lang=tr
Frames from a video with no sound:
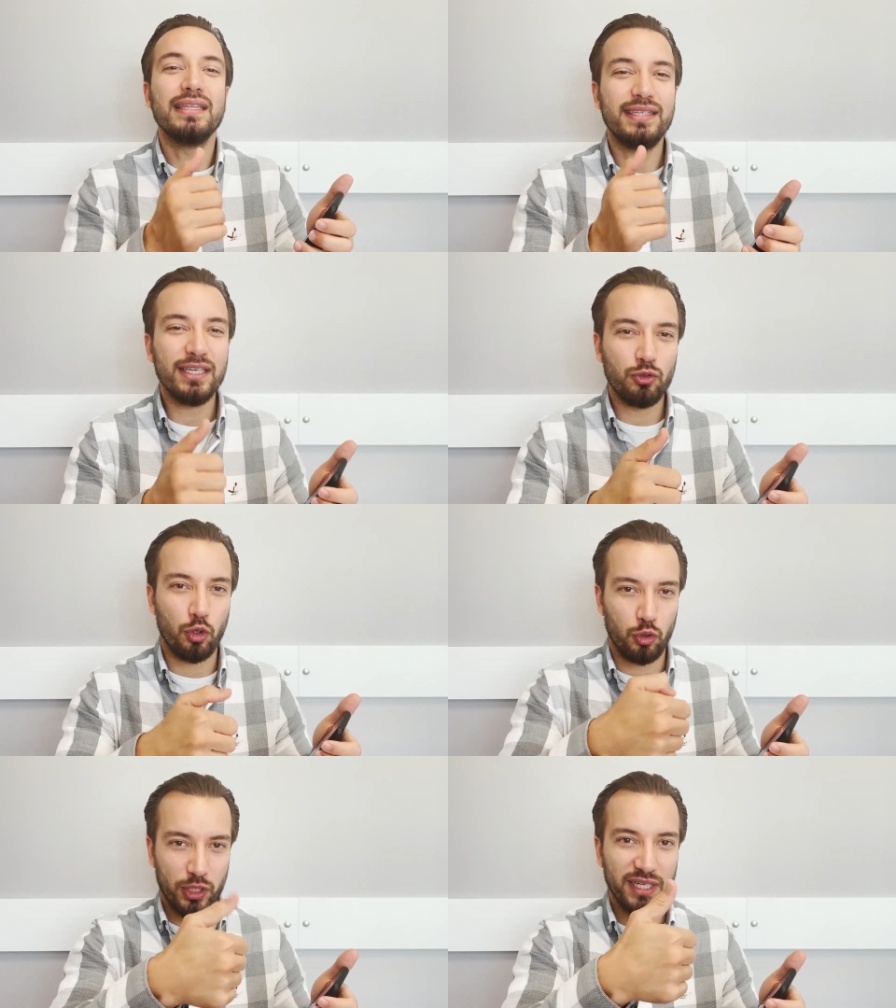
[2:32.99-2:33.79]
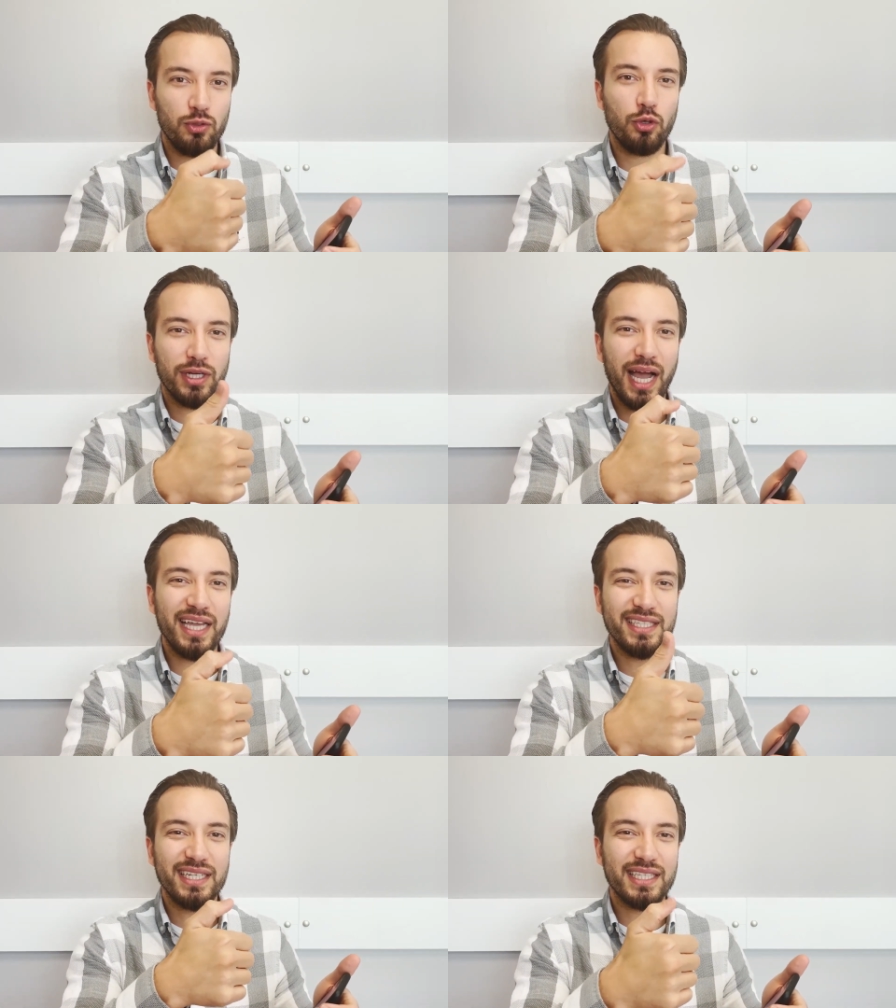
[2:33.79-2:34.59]
TikTok yukarı doğru
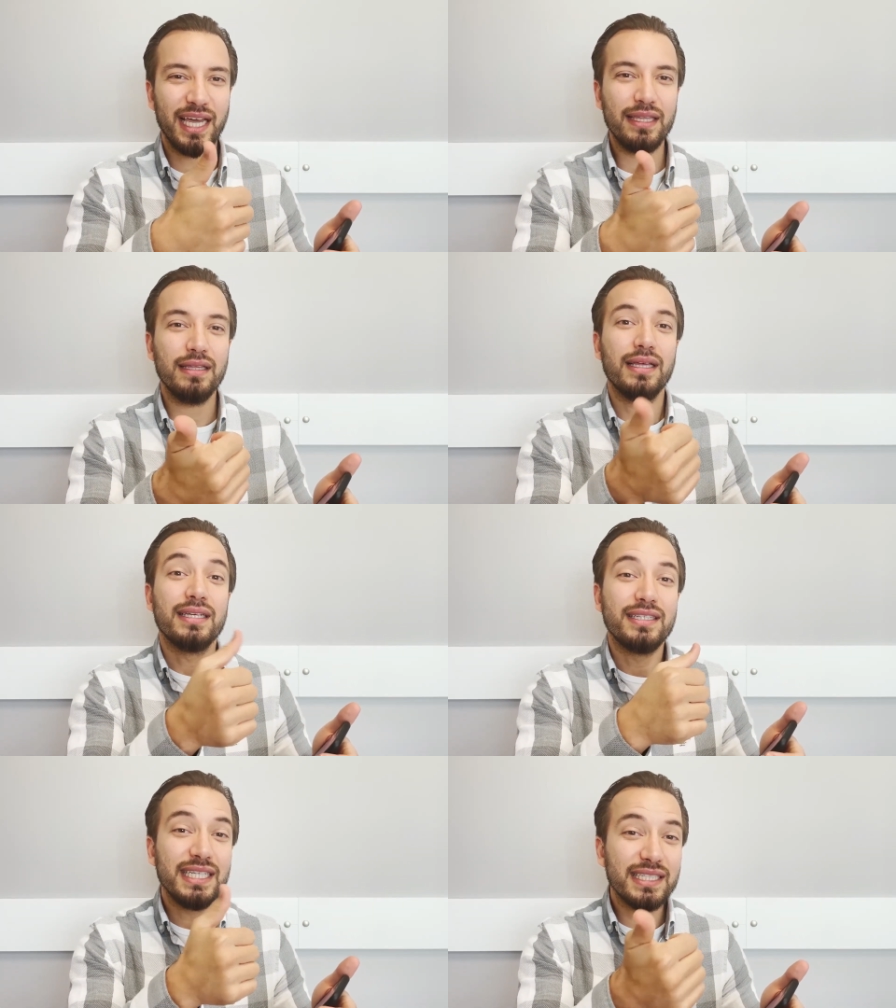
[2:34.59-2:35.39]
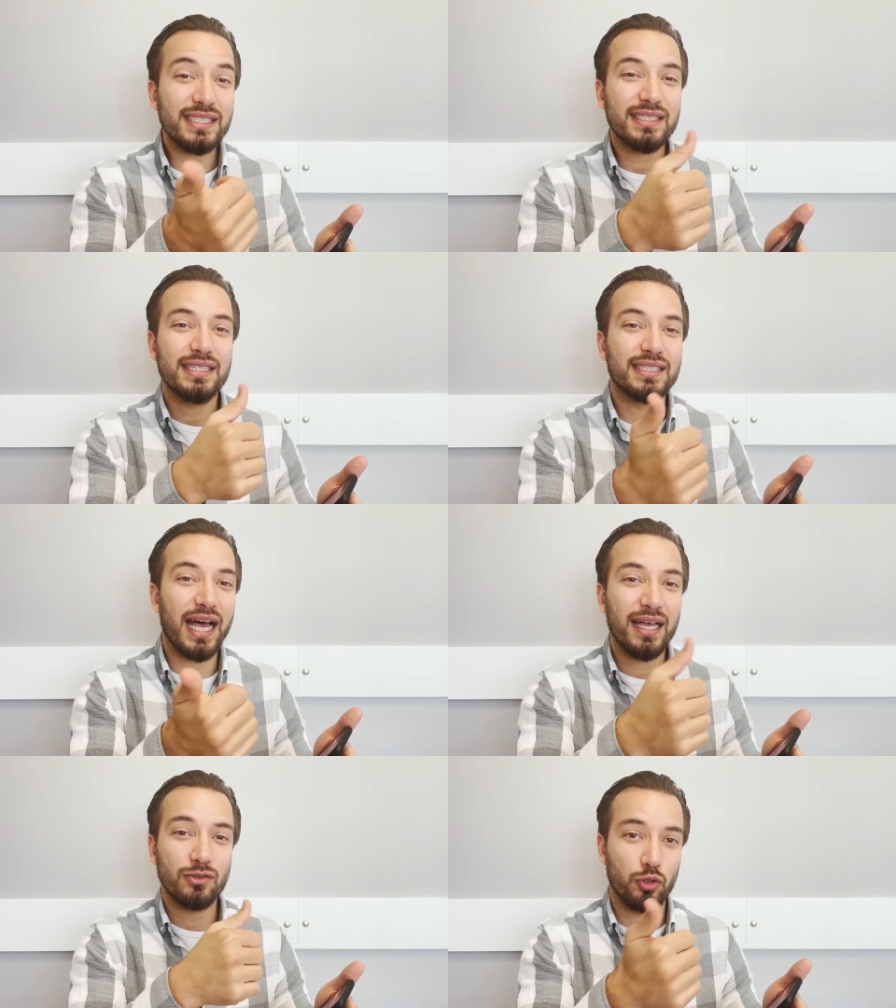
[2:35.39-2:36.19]
kaydırırken Reels
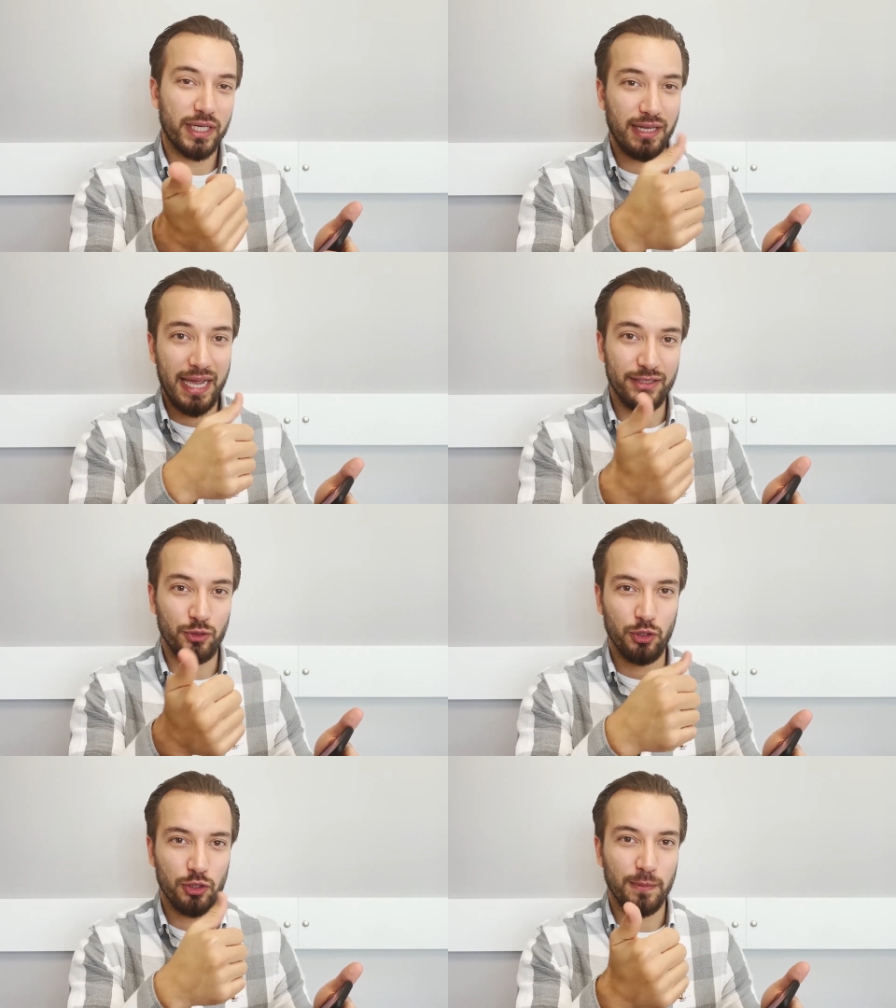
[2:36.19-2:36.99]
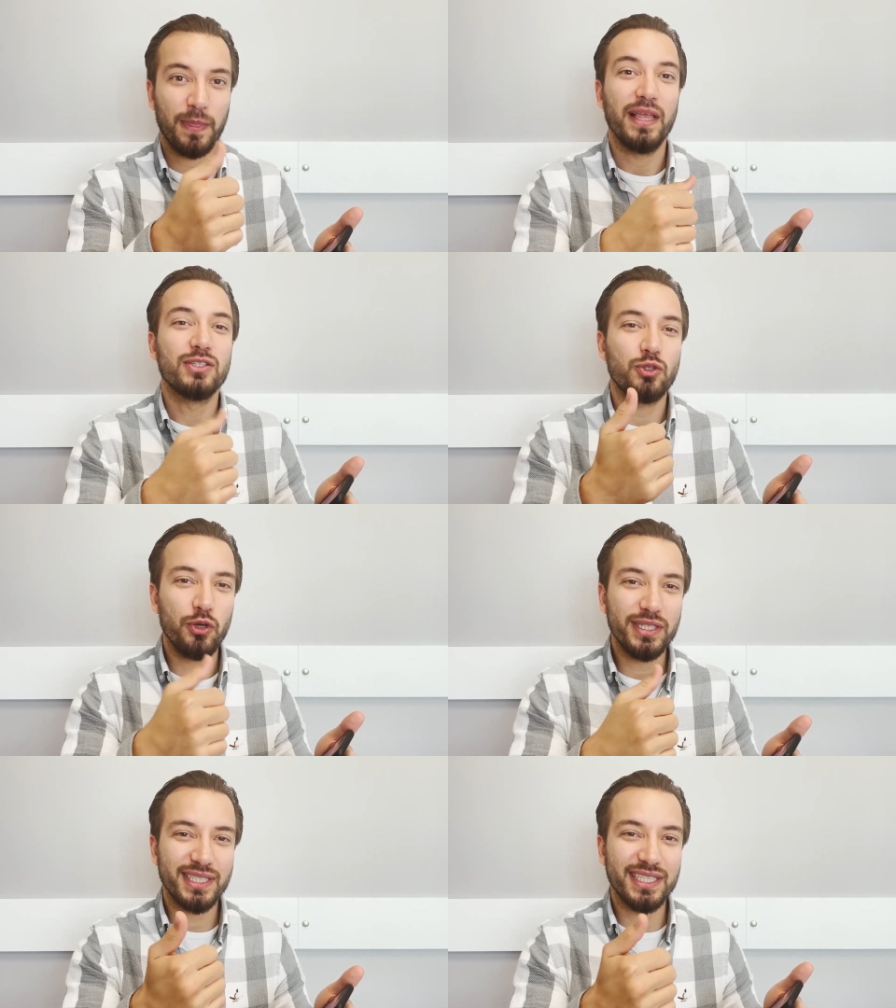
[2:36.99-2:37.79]
sağa sola kaydırıyordu.
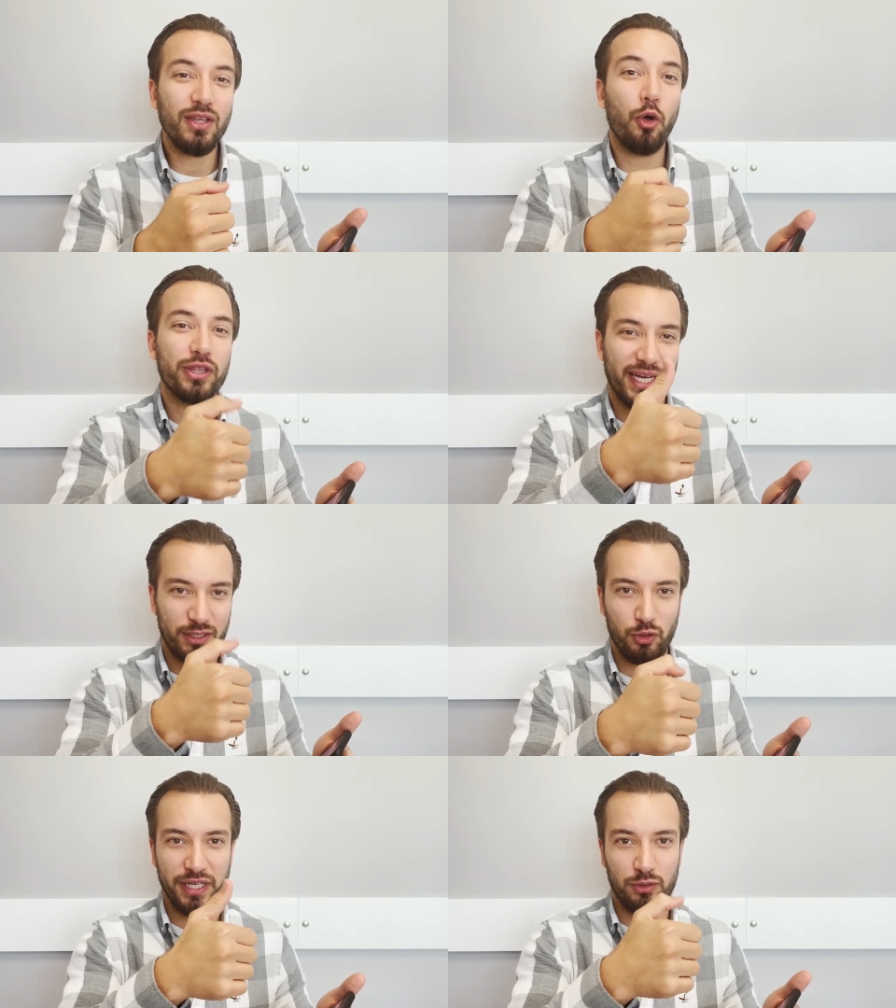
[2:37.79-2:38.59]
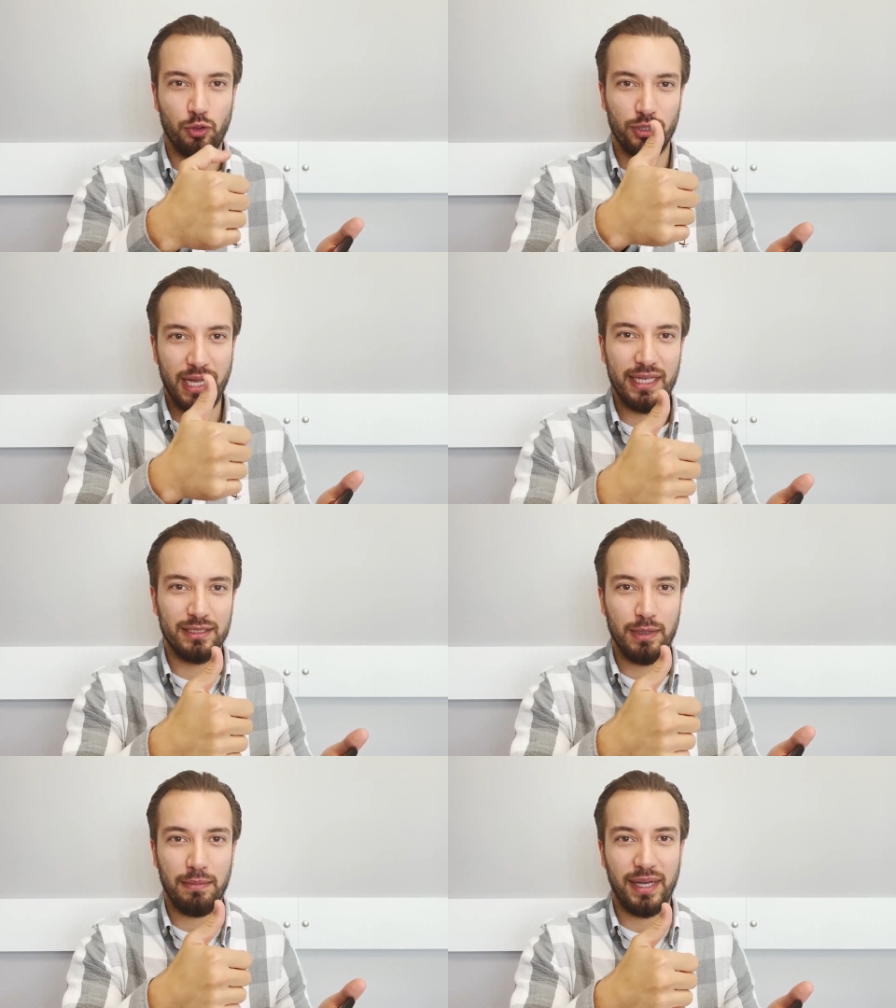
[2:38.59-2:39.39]
Sonrasında onlar da yukarı doğru
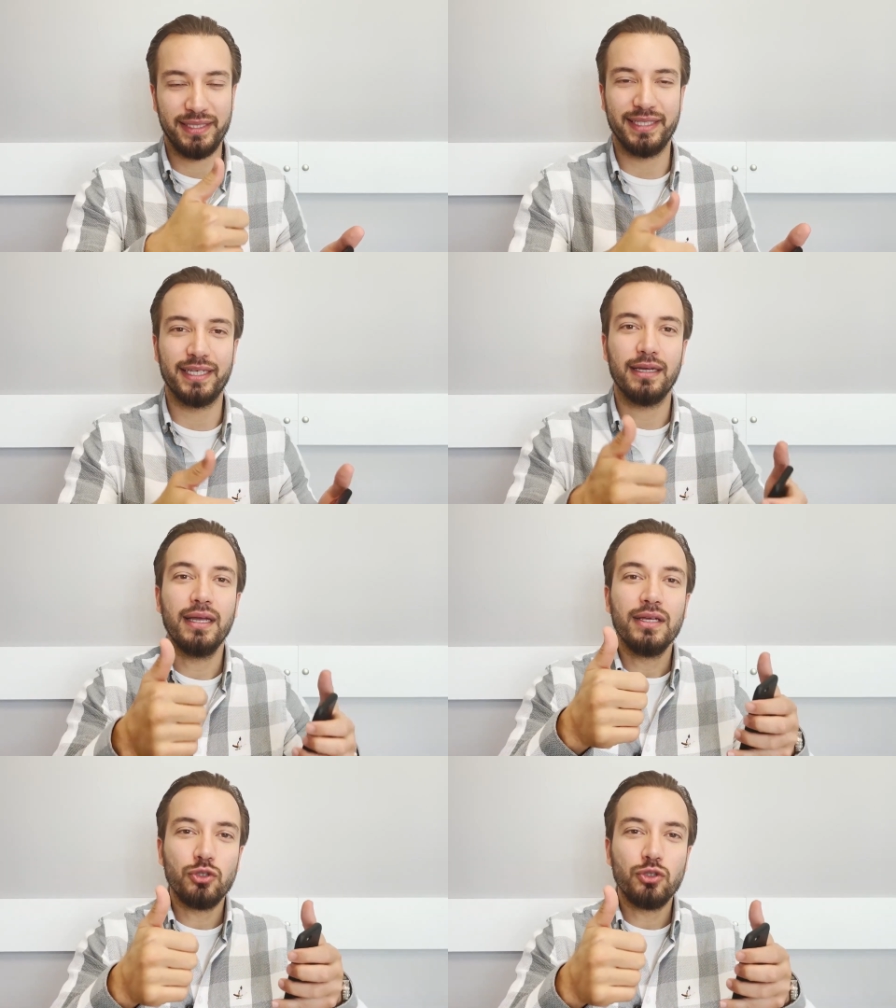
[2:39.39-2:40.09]
kaydırmaya başladı.